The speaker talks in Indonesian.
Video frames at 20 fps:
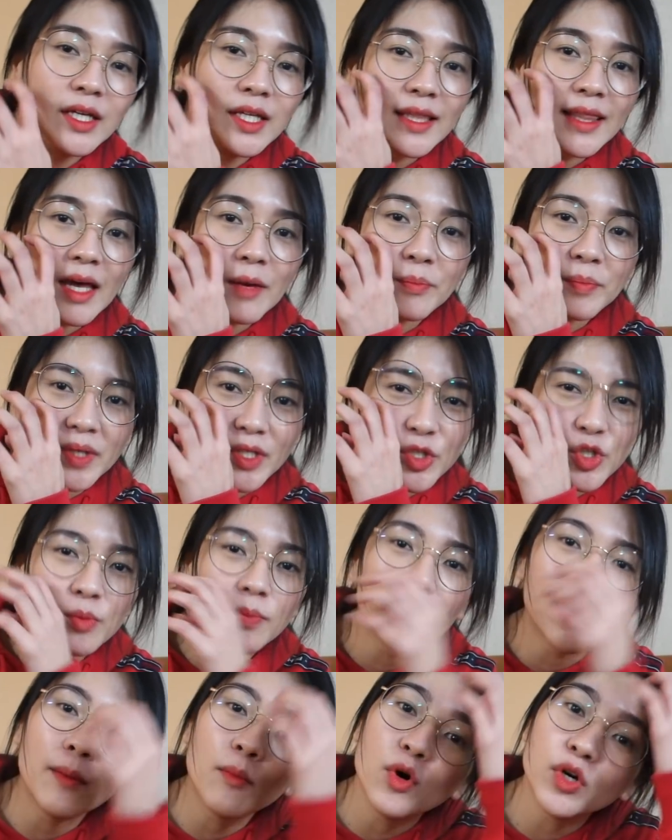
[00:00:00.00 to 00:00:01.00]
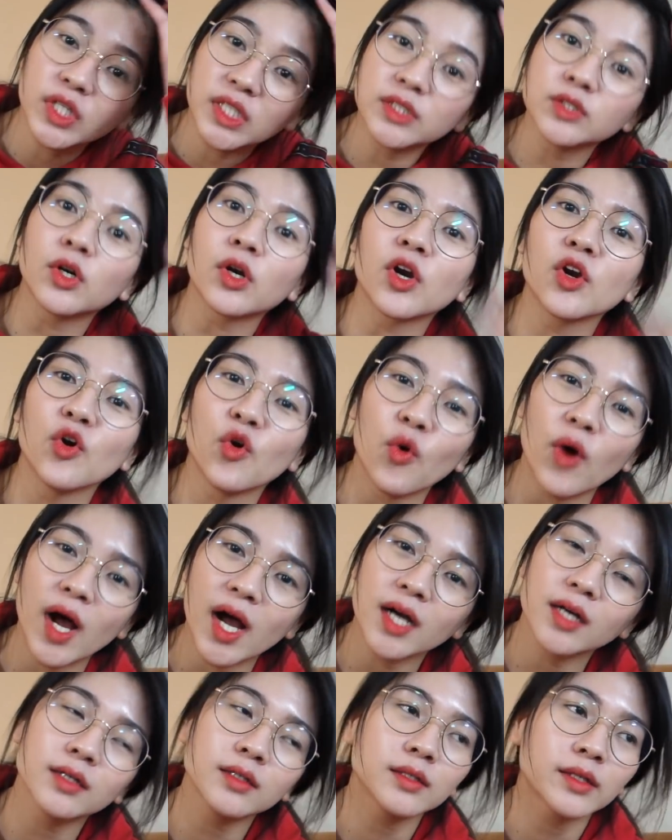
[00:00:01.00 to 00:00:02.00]
tapi cuma monitor
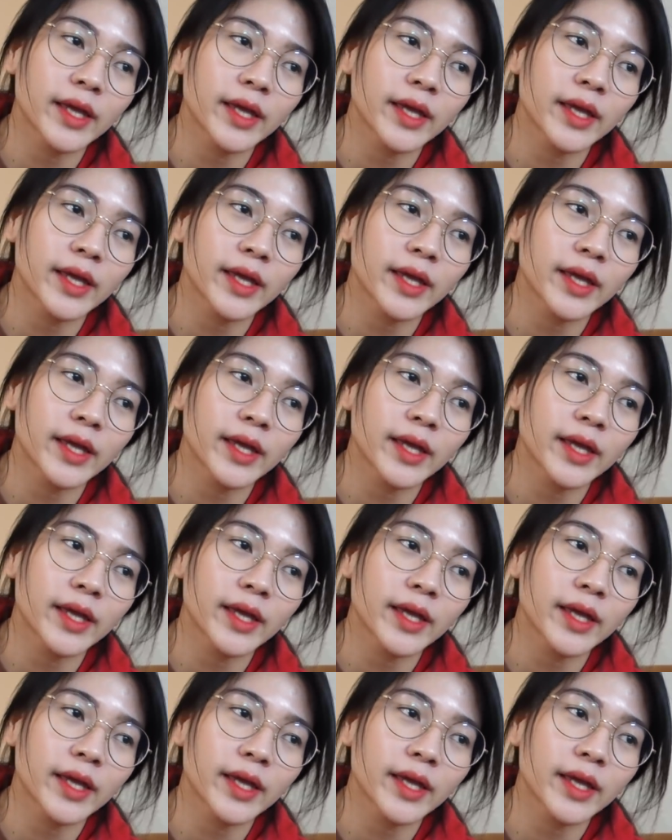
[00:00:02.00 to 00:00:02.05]
doang